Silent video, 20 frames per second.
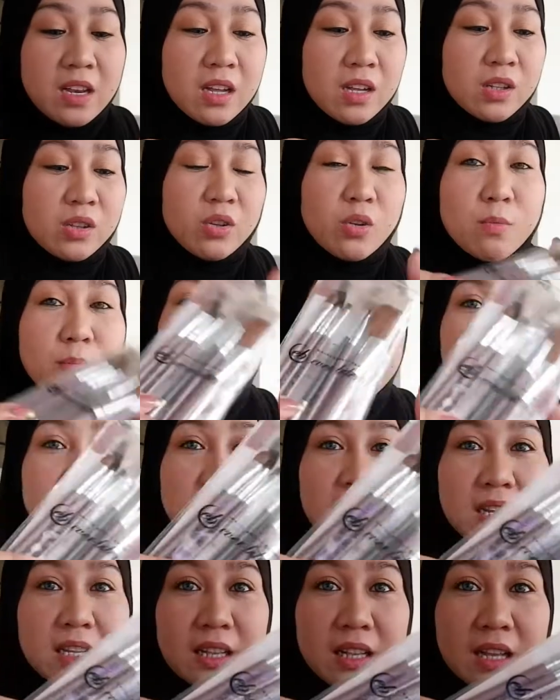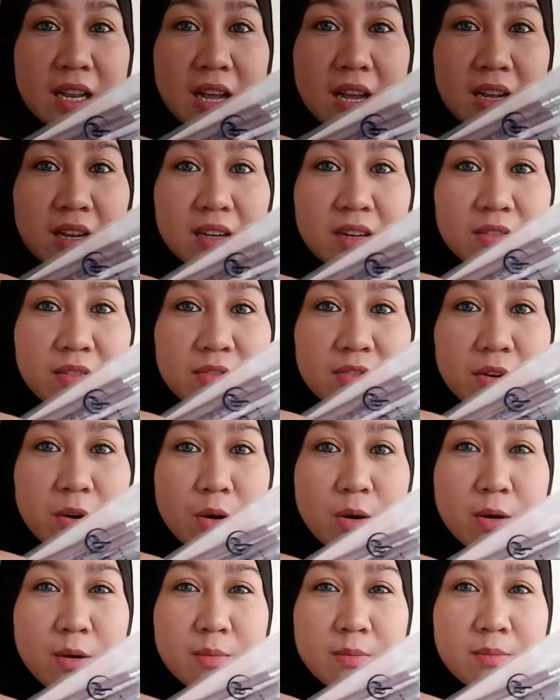lang to. Maliliit lang.
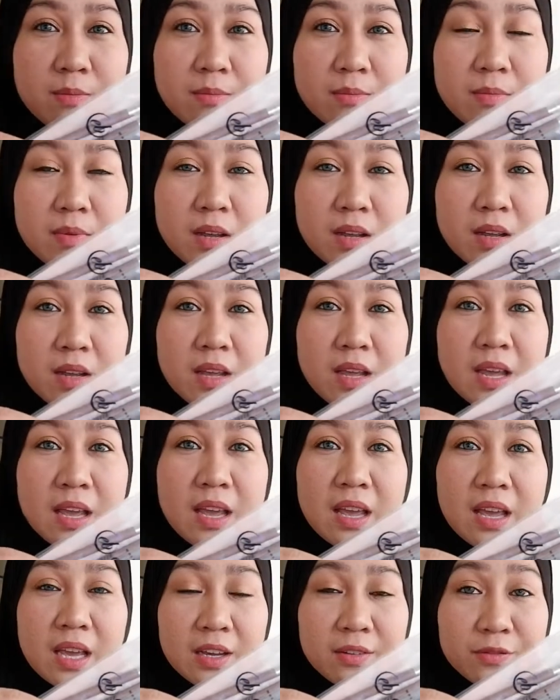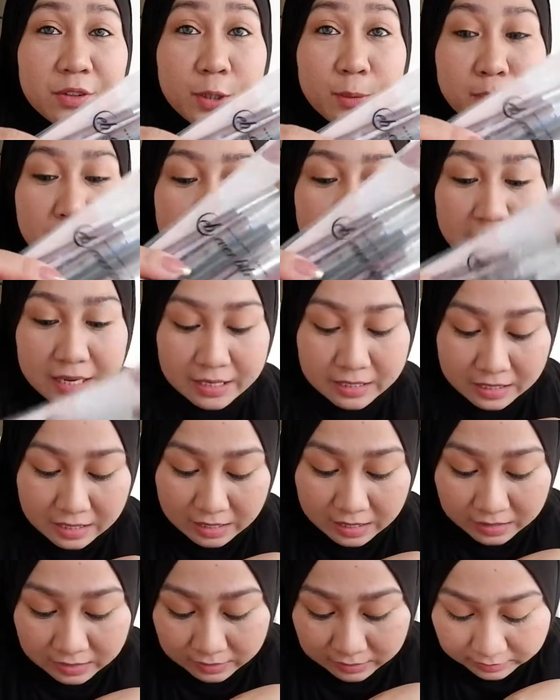From Ever
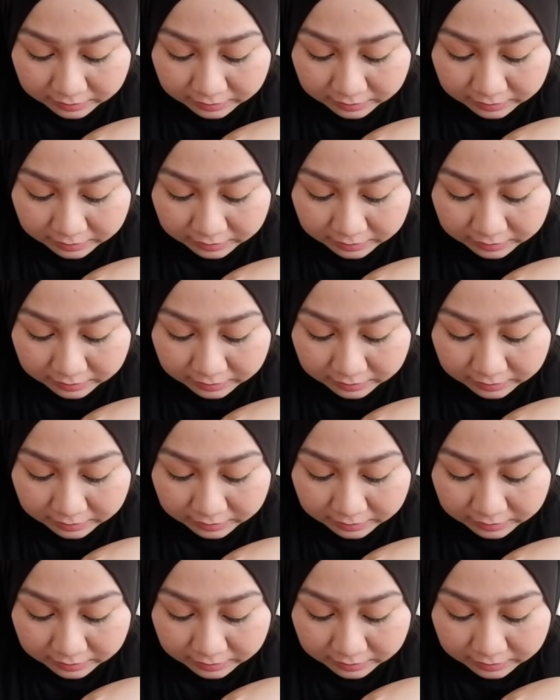Bilena.